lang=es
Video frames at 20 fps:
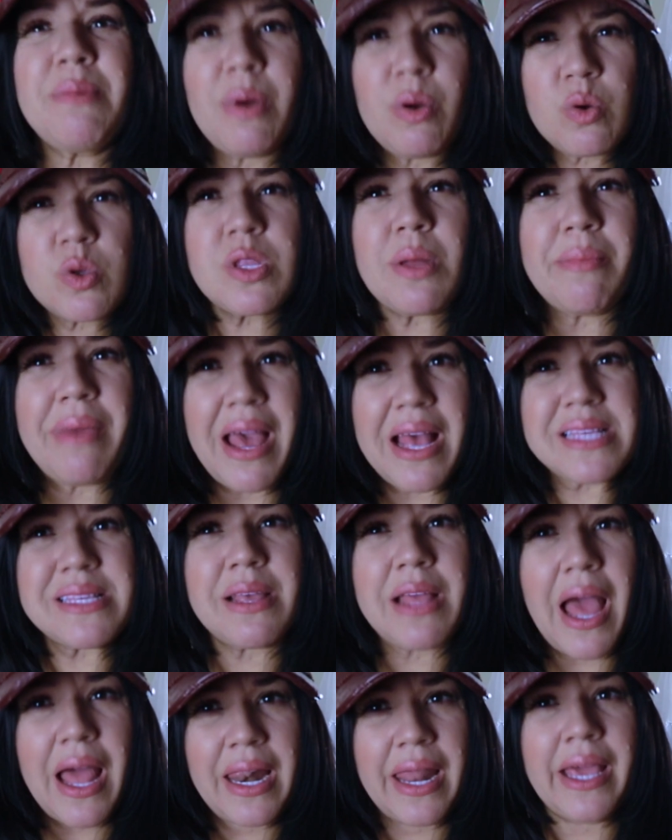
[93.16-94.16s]
me gusta, me
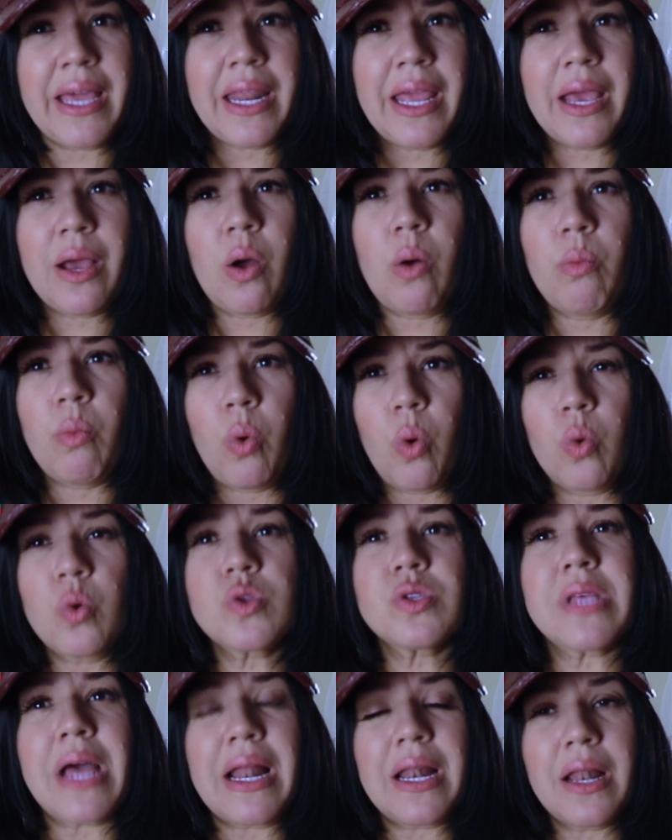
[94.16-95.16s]
hace alegre como
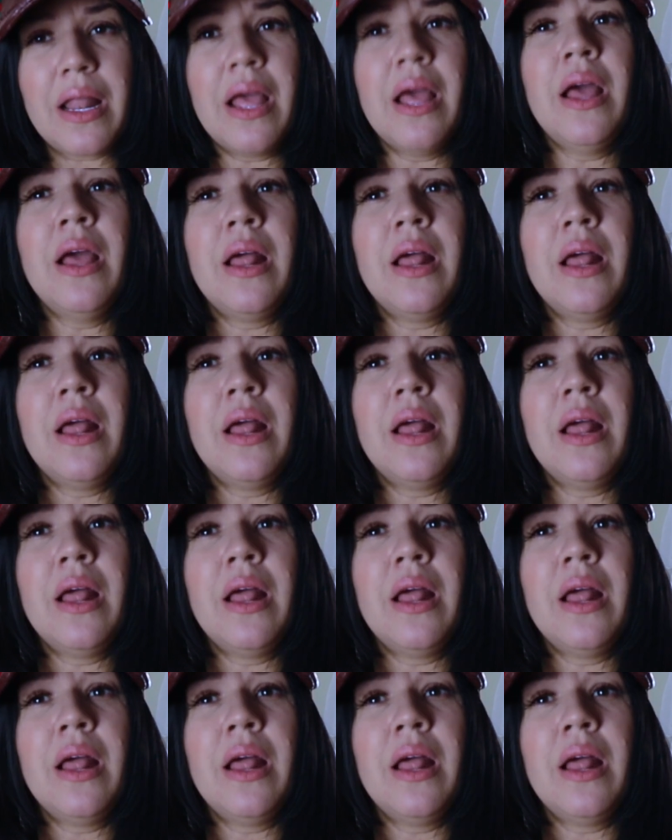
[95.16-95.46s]
usar